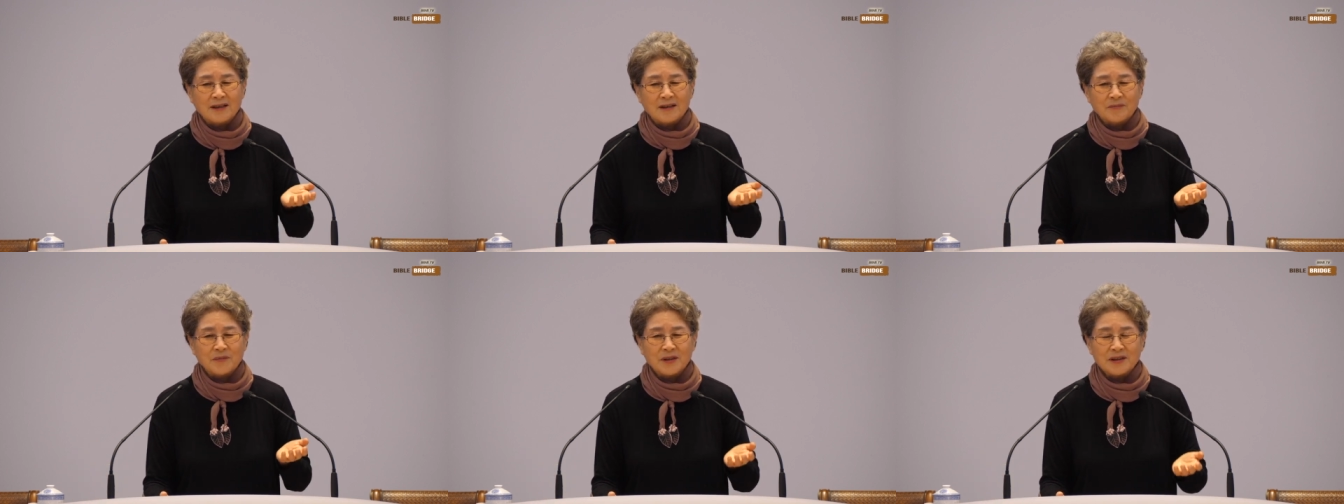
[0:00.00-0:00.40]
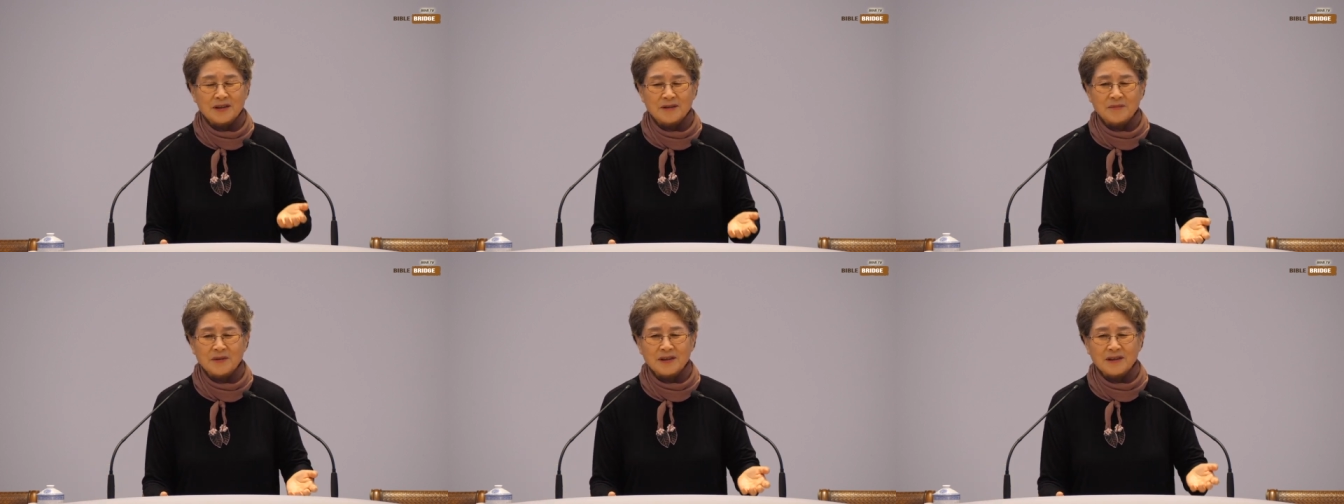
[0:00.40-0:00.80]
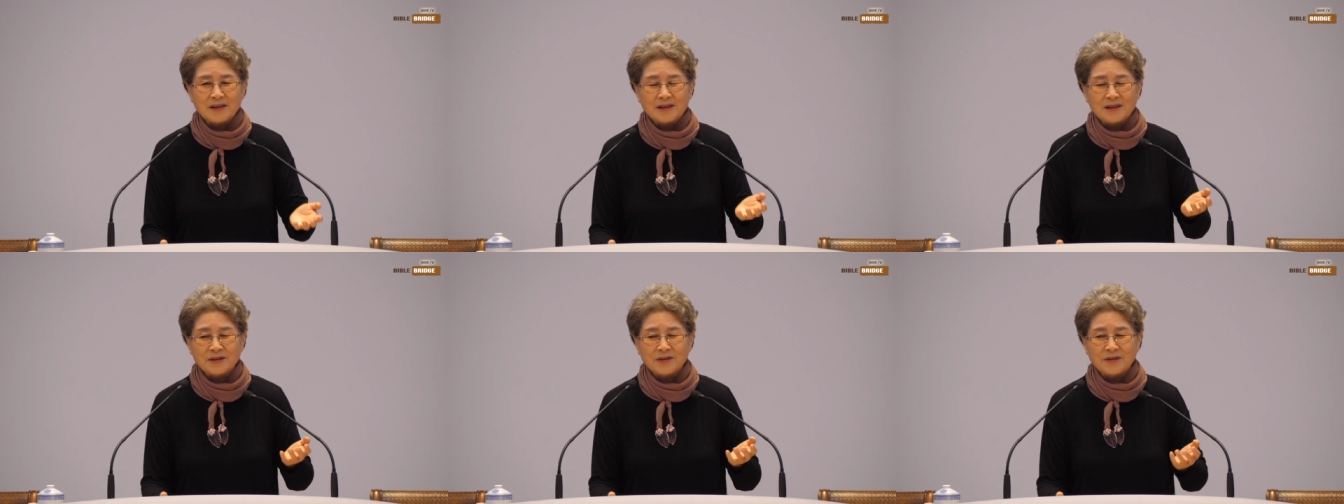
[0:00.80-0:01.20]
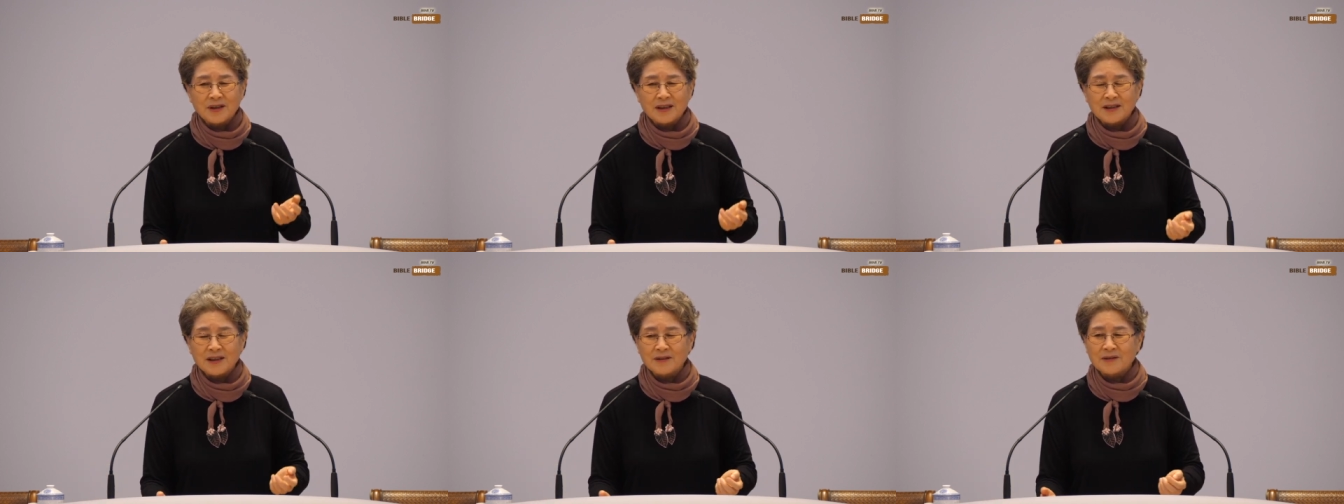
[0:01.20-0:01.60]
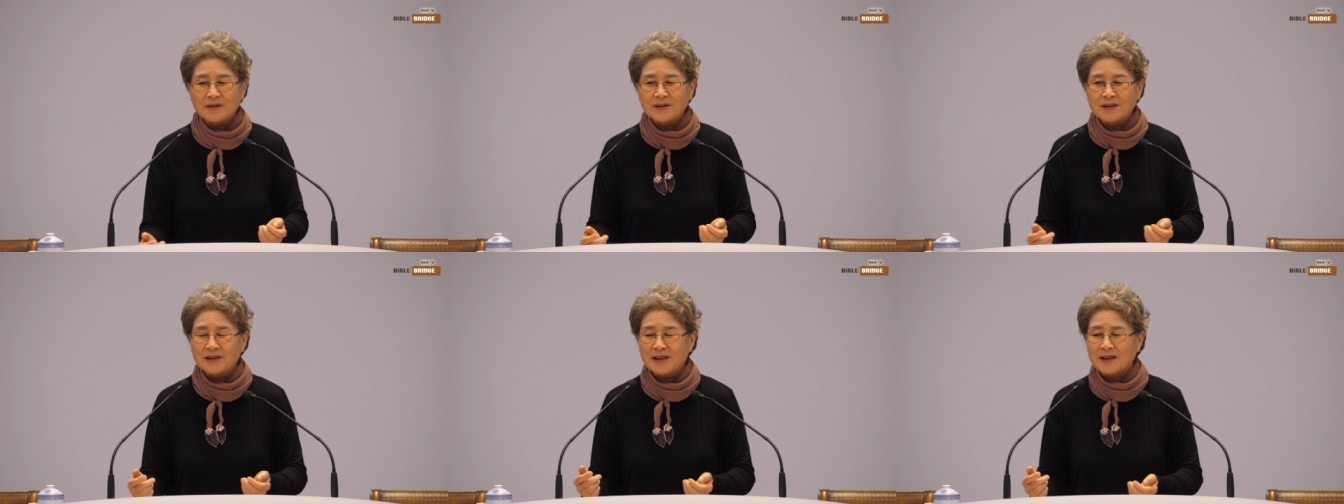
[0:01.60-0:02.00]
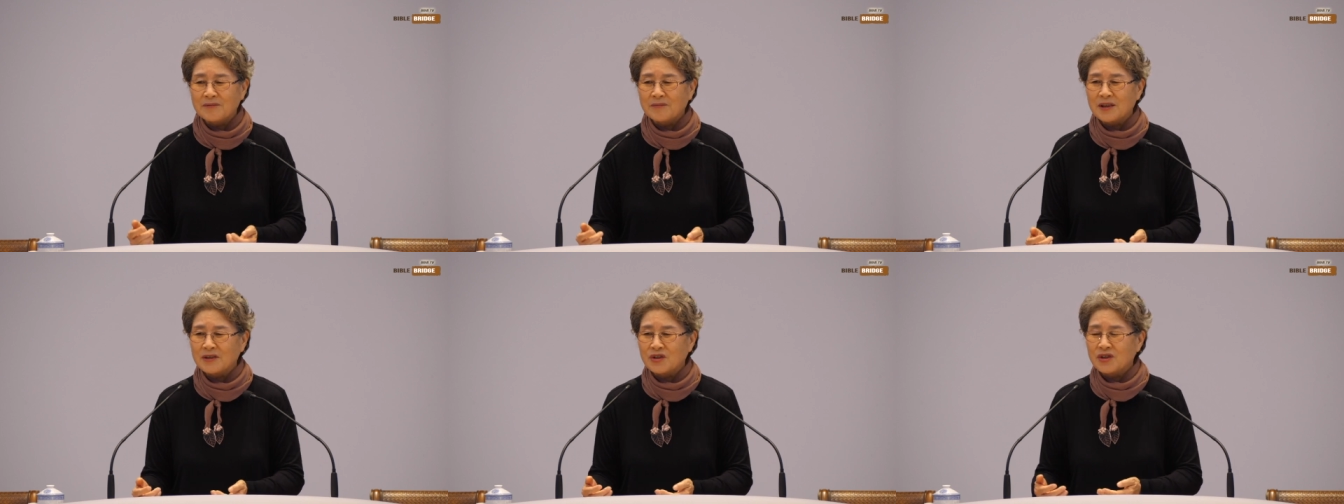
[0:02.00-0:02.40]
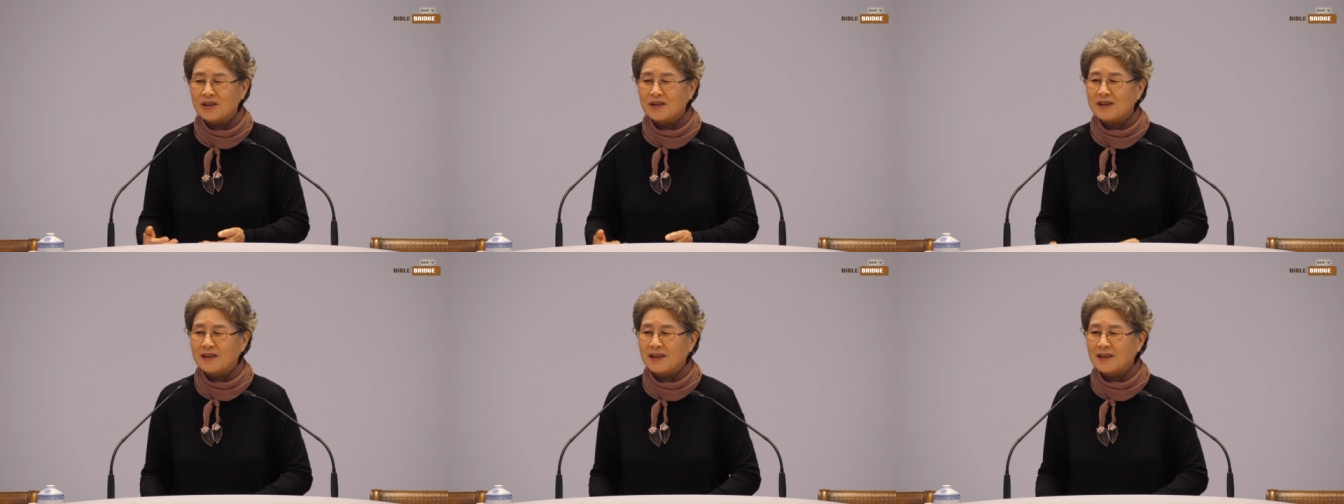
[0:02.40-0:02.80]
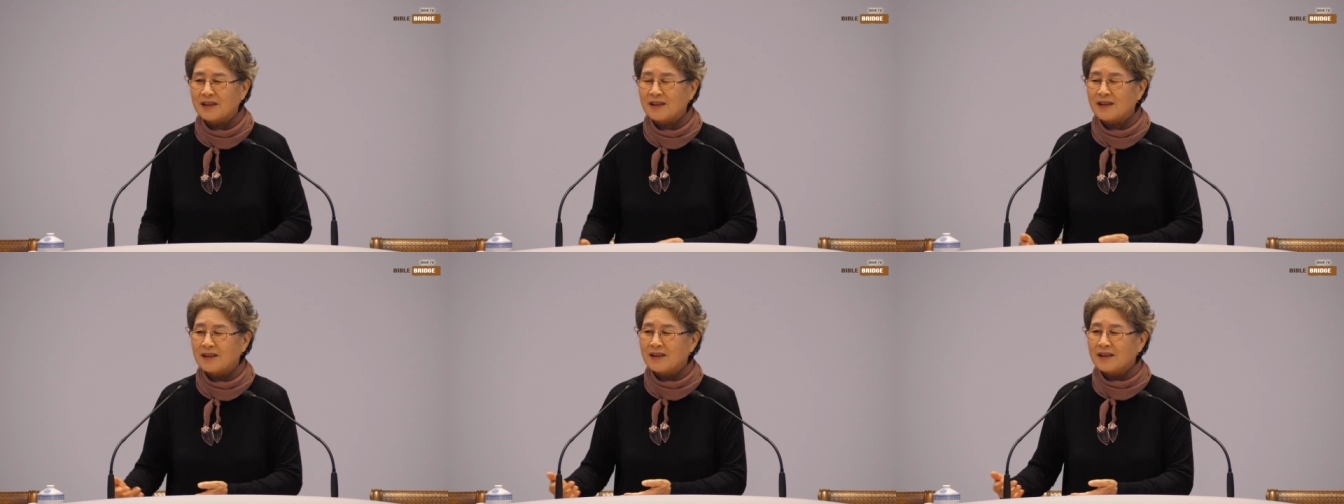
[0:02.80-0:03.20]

먼저 먹은 거 소화되고 그 다음에 쉬었다가